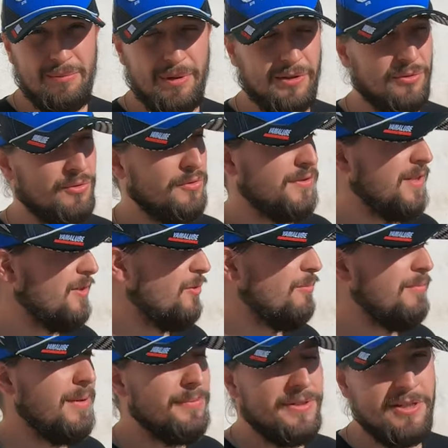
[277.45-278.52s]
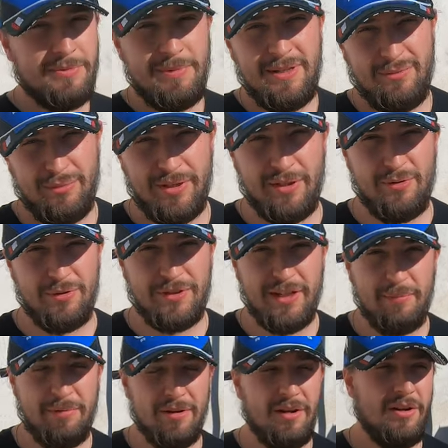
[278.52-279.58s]
Parce que je sais que même si je mets non
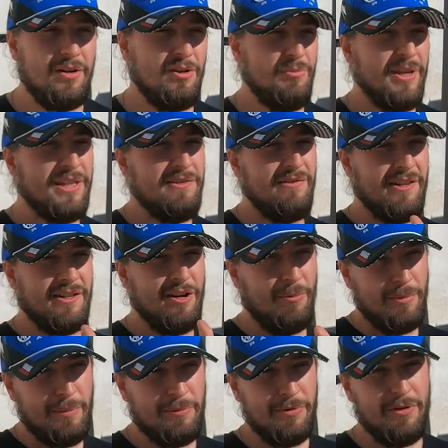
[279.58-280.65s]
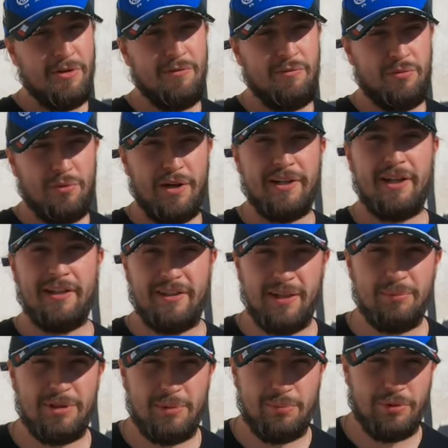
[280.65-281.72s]
négociable, le mec il va quand même vouloir gratter
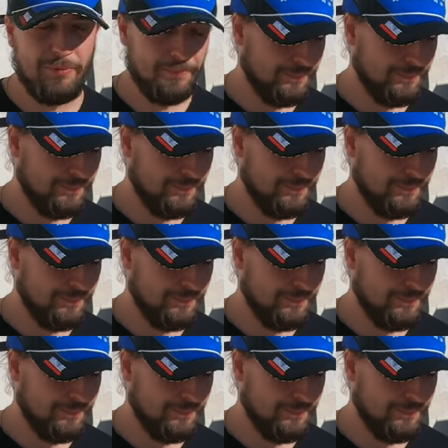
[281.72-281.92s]
un petit peu.